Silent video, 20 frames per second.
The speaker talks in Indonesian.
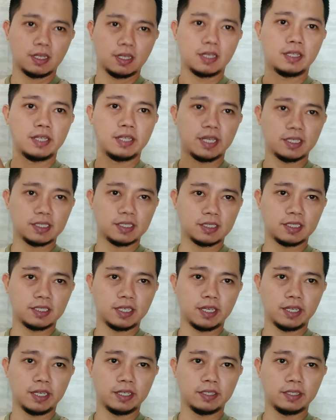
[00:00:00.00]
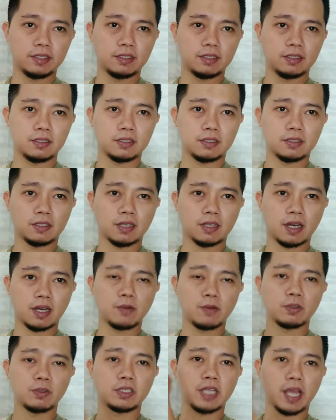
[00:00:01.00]
Yesterday,
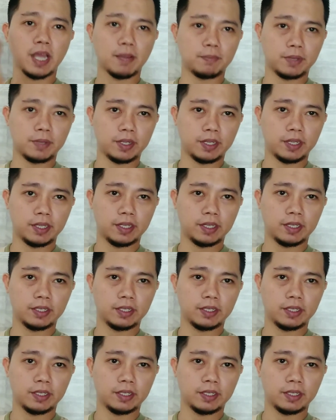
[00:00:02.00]
I was happy.